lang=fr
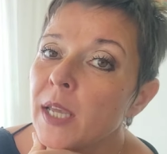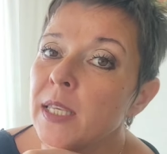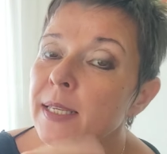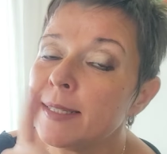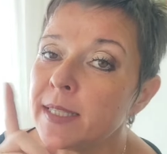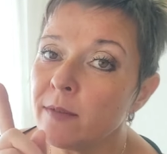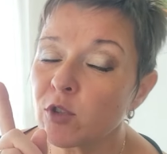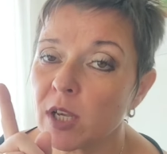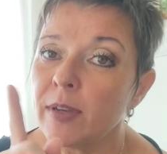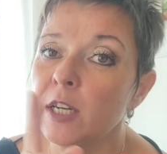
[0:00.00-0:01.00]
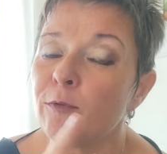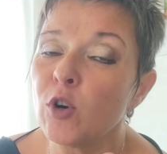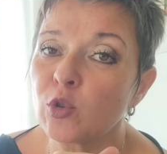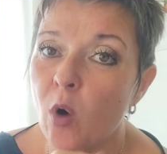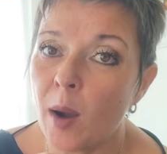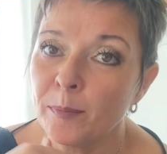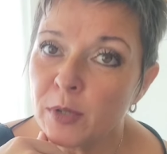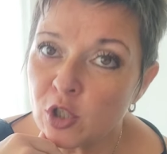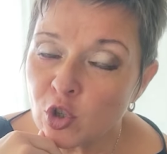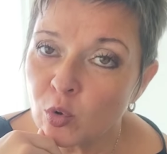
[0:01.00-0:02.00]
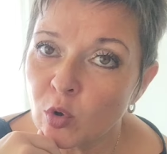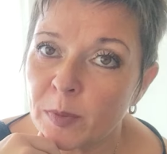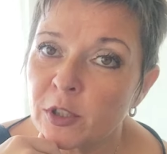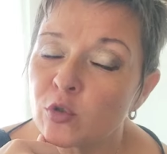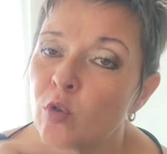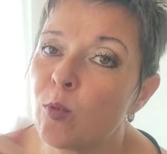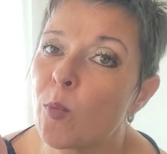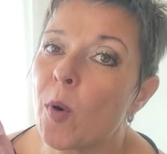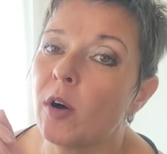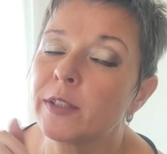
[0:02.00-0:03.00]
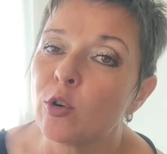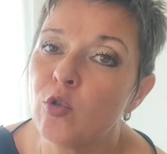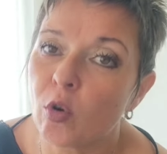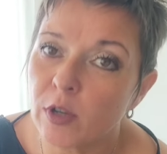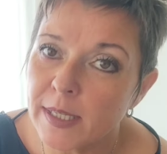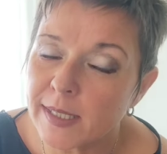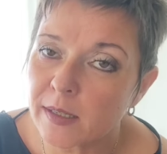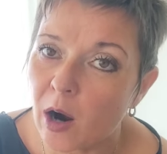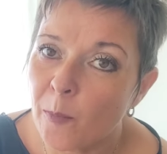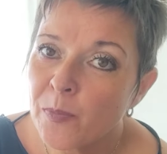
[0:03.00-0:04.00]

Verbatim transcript: Et ici, vous savez, il faut être ambitieux, peut-être pour prendre le risque,